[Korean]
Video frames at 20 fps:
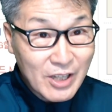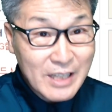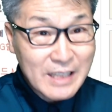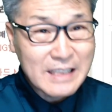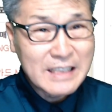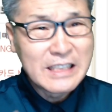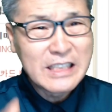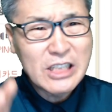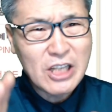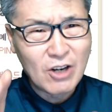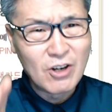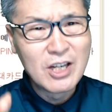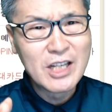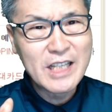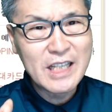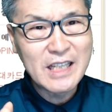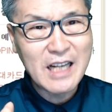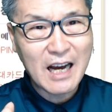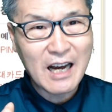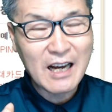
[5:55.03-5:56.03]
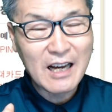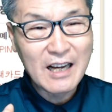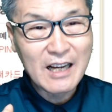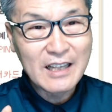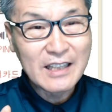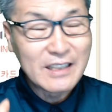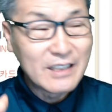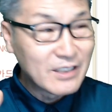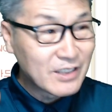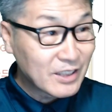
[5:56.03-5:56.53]
그 열기나
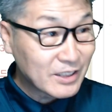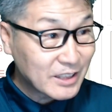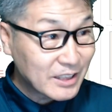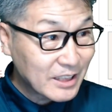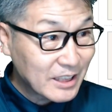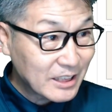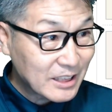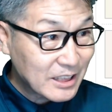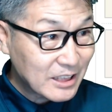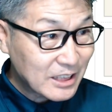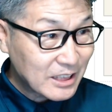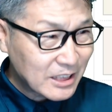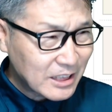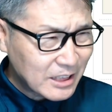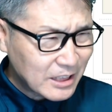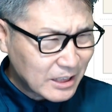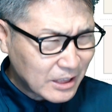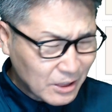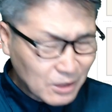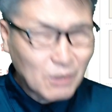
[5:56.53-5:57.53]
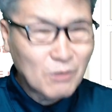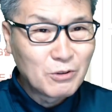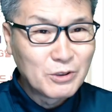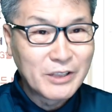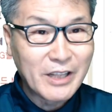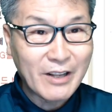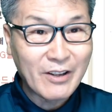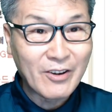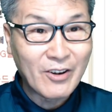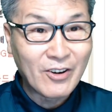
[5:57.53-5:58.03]
이런 것들이
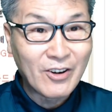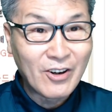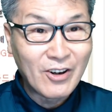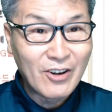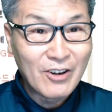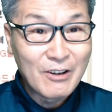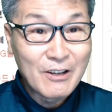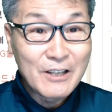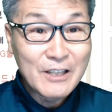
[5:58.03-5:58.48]
뜨거운데요.